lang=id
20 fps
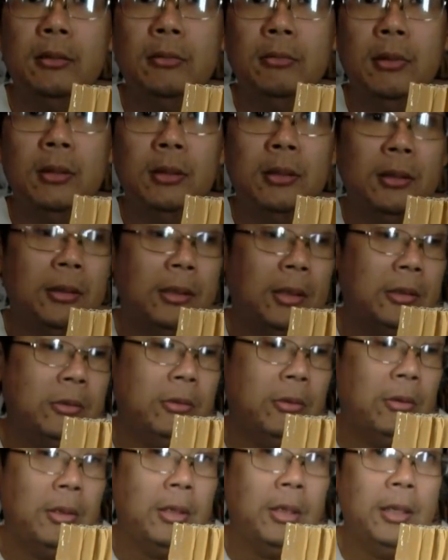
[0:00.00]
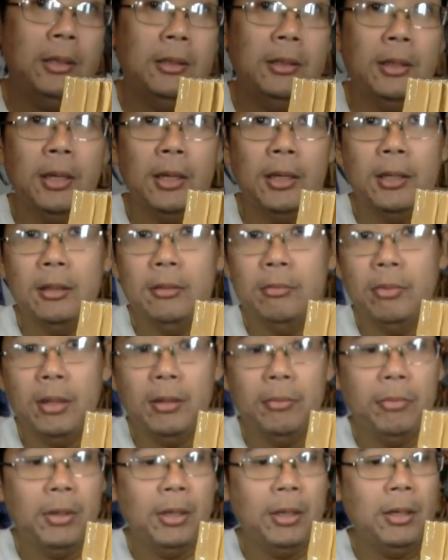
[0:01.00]
cuman kertas koran nggak ada
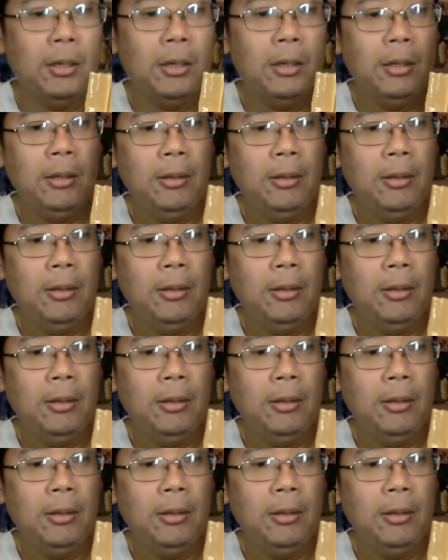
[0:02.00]
bubble